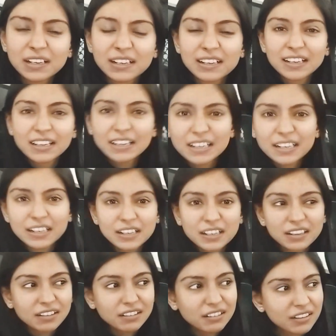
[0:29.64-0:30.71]
नहीं नहीं वो
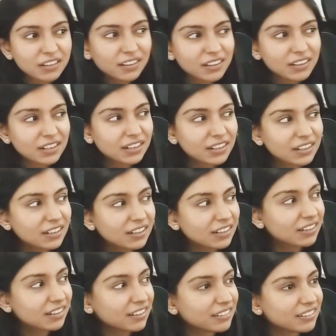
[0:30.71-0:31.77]
मखेन नहीं सिमिली क्या होता
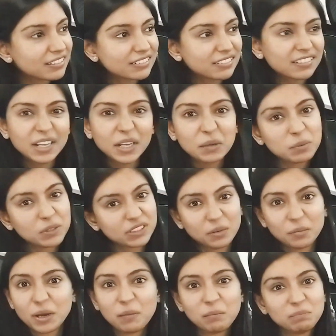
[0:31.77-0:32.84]
है नहीं पता
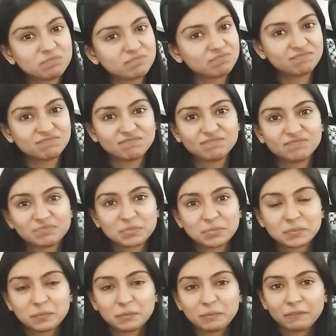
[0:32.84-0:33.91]
मैम और
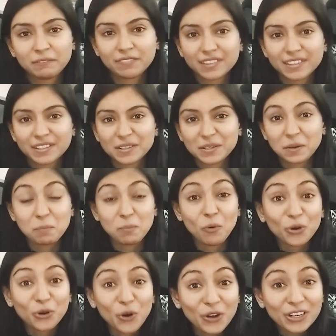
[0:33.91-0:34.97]
ऑक्सीमोरॉन
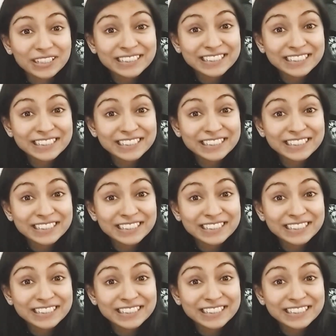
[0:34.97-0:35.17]
मोरॉन